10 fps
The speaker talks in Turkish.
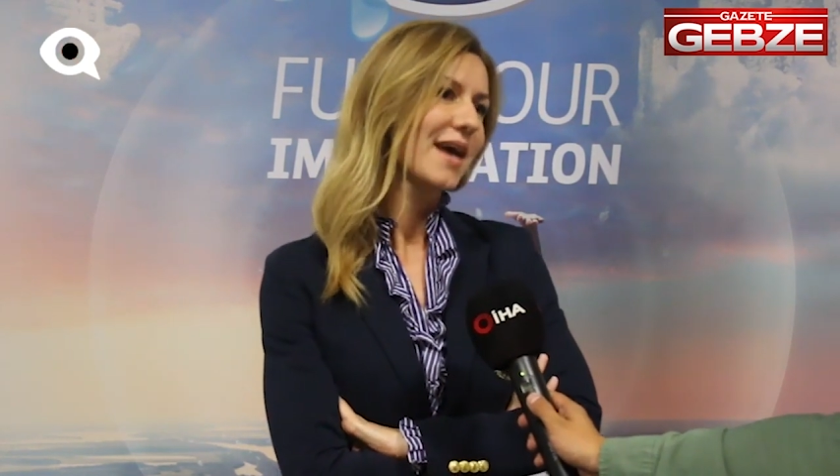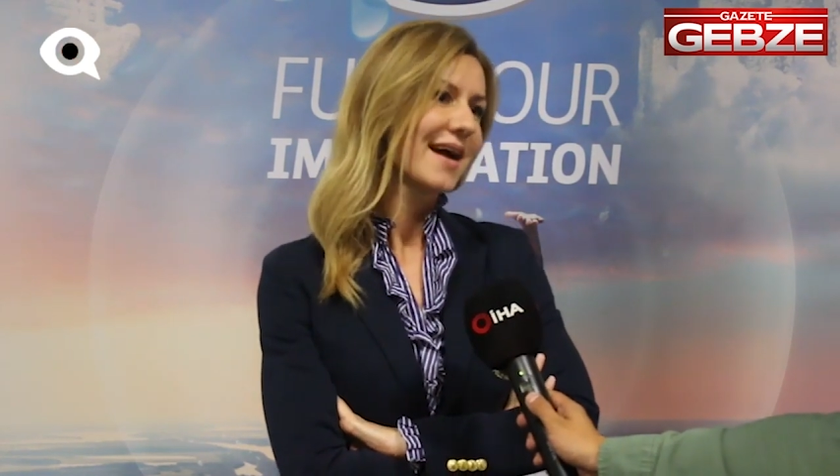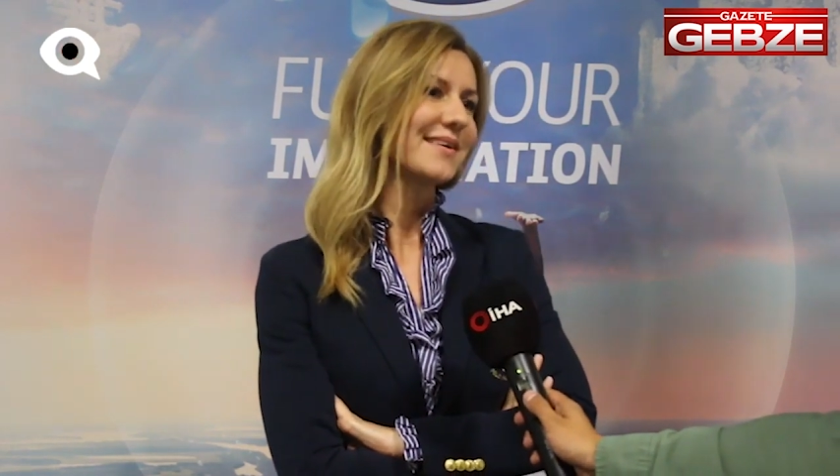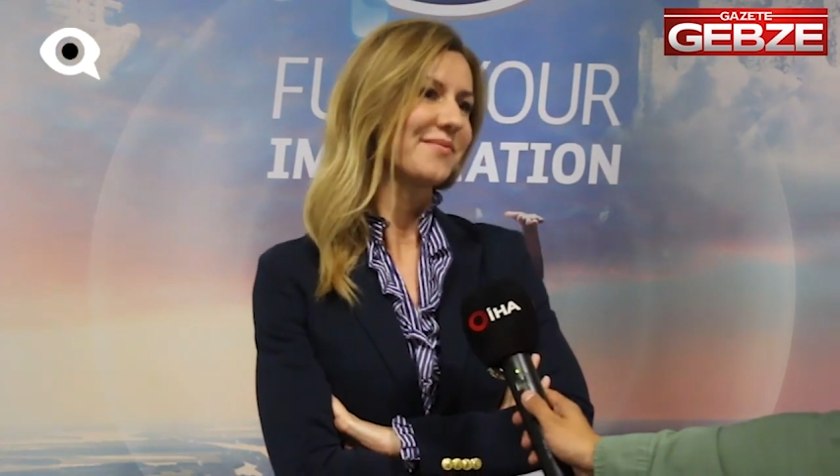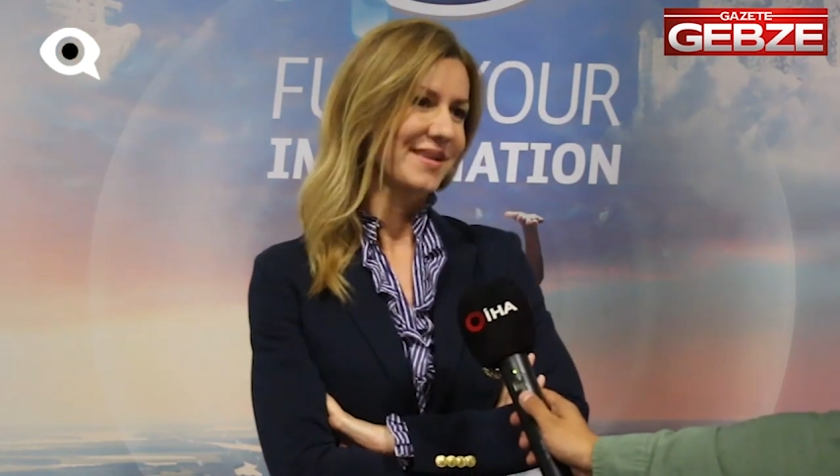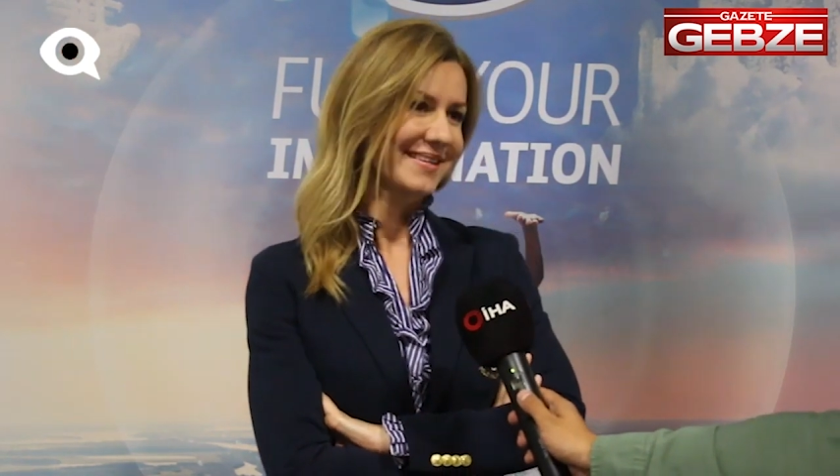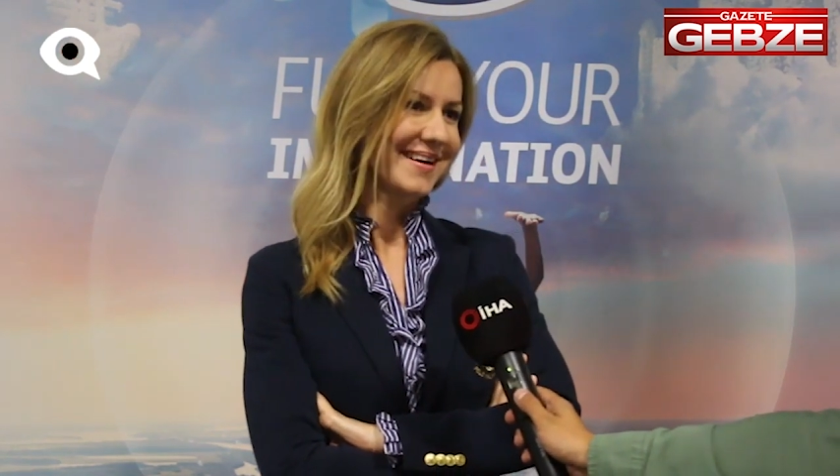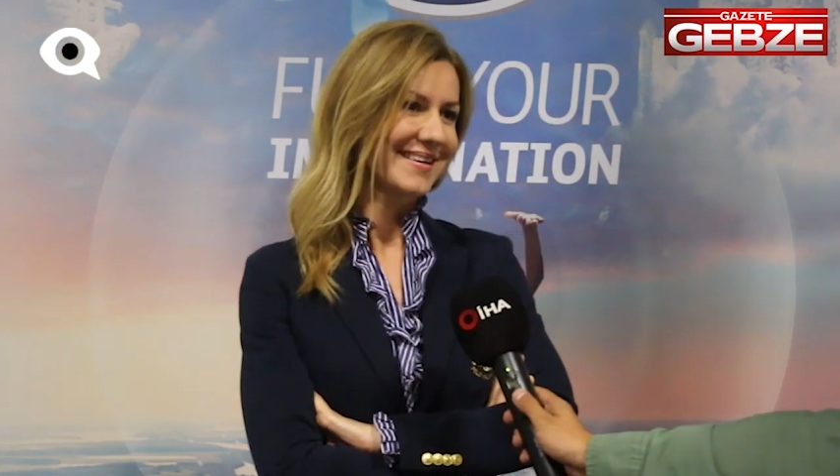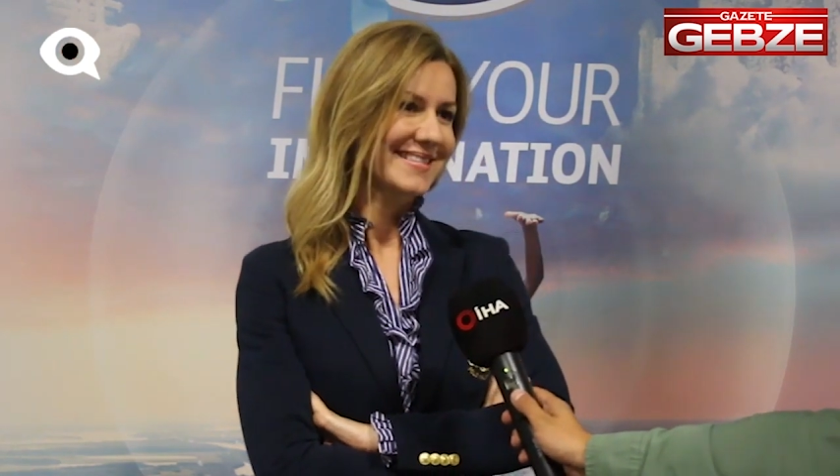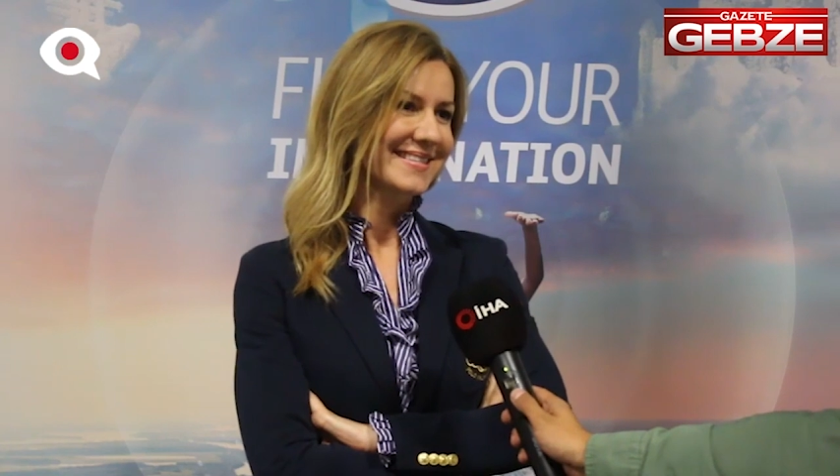yer
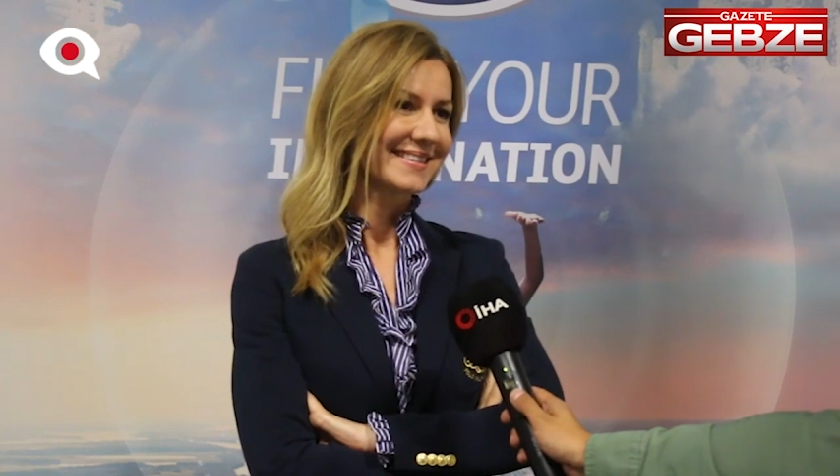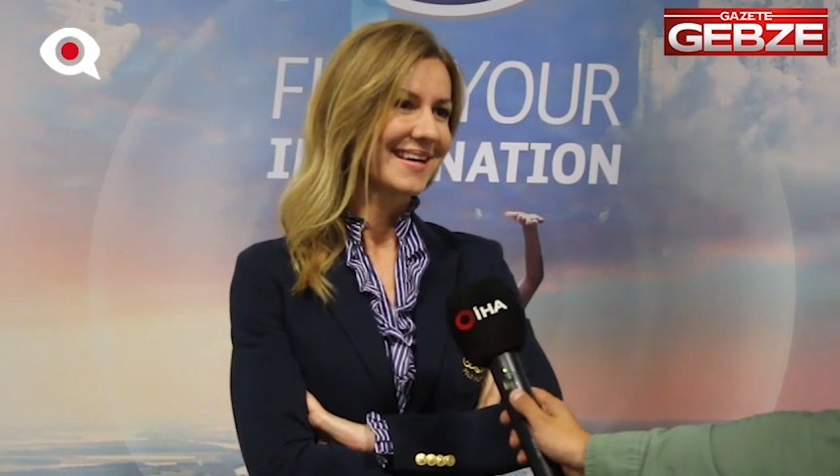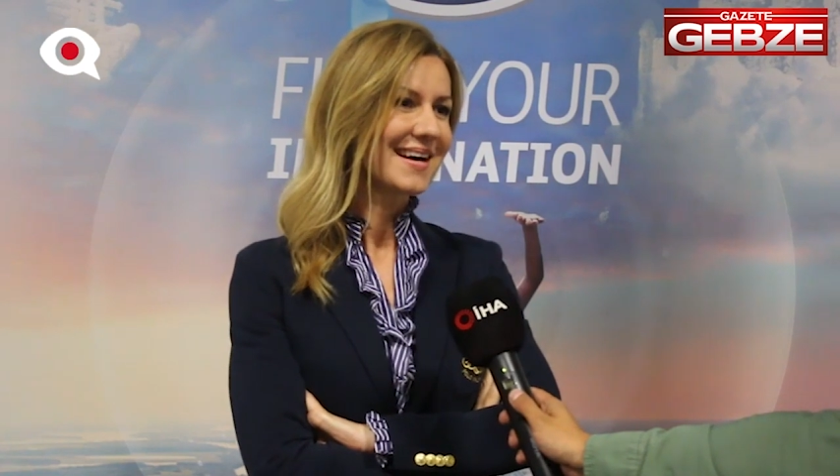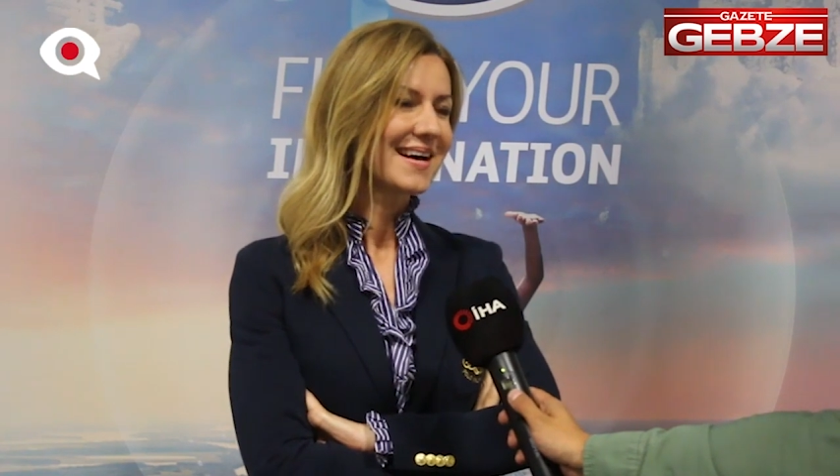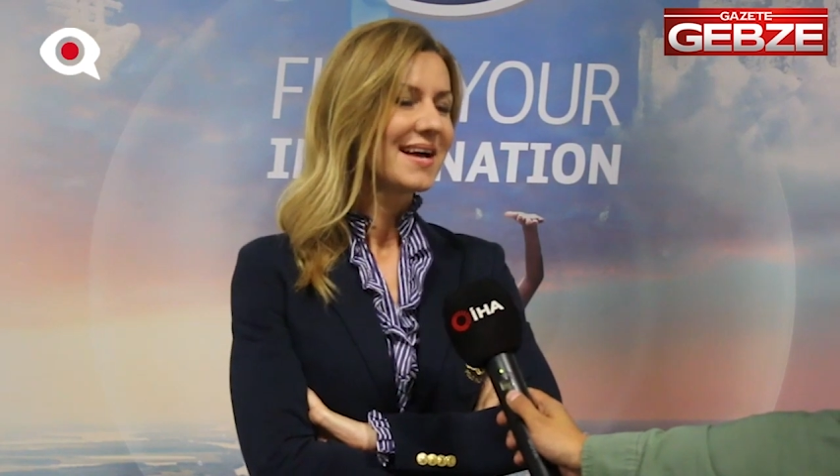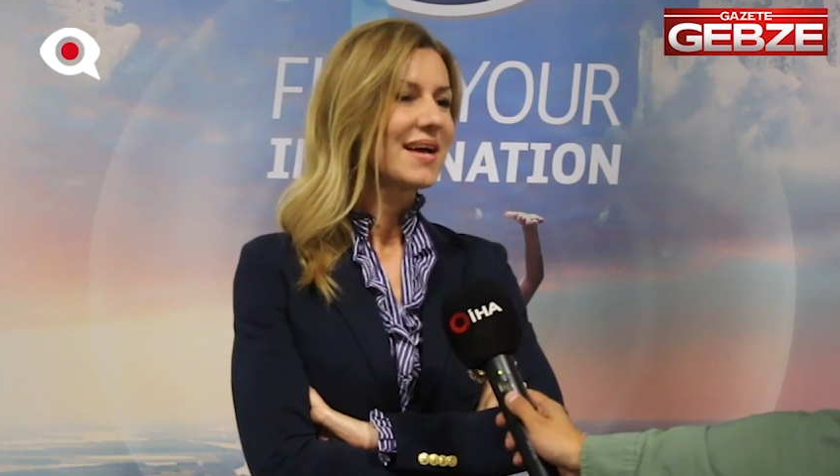Amerika aslında.